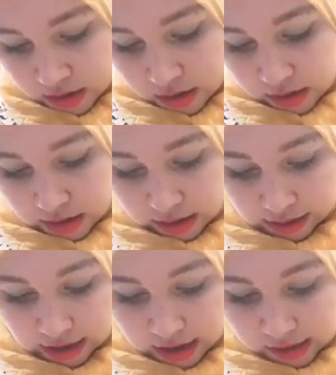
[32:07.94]

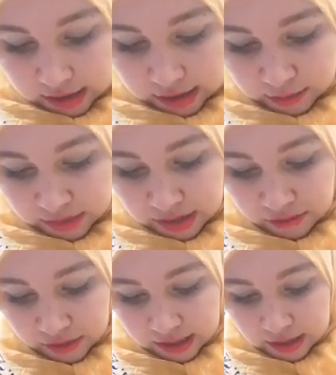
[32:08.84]
القياس 5.8
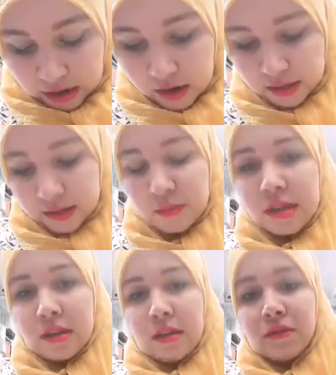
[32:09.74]

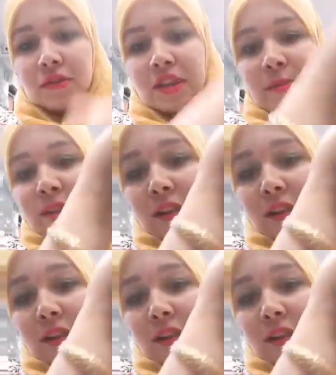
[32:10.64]
في الديامتر